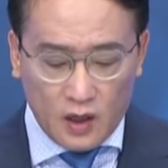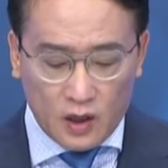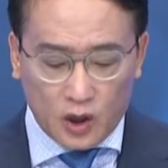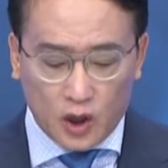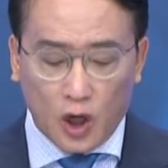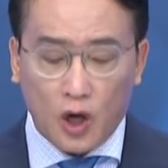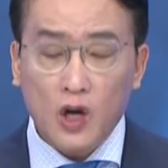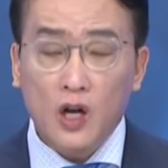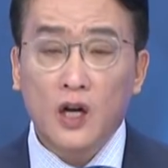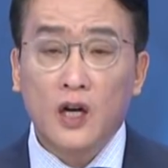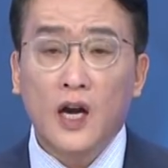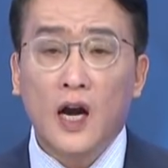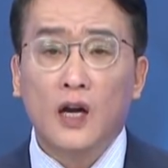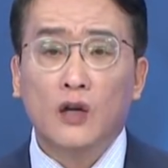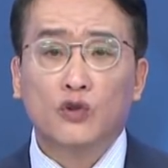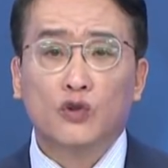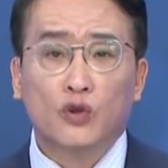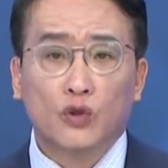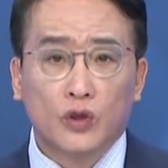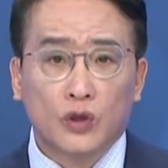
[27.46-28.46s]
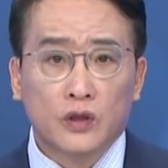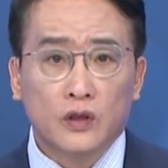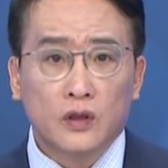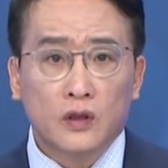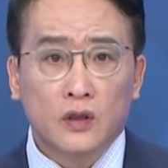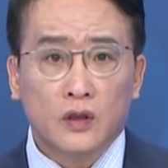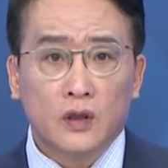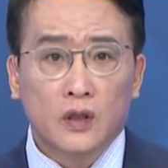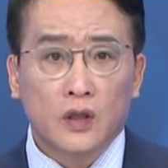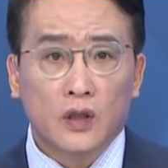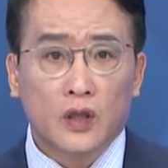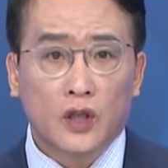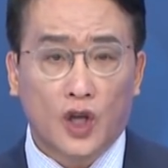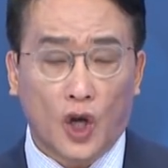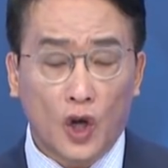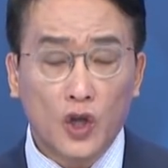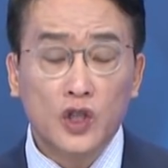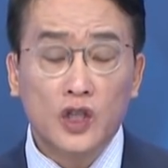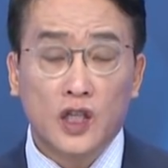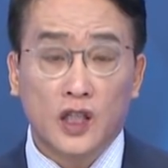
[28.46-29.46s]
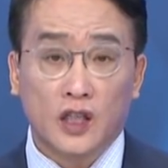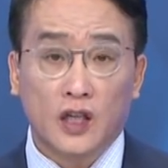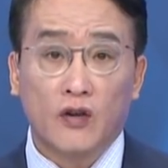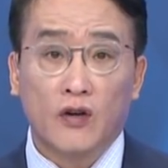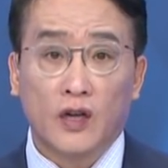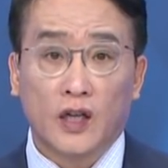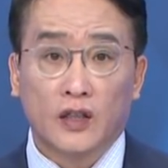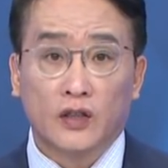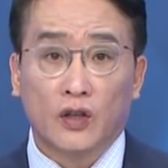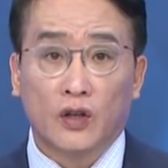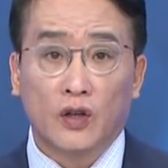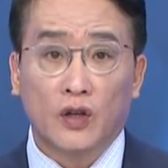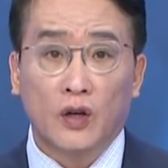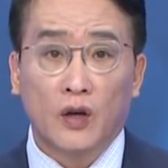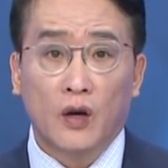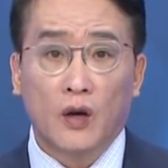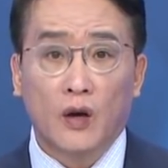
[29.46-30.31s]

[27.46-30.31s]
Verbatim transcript: 철강주는 현재 상황에서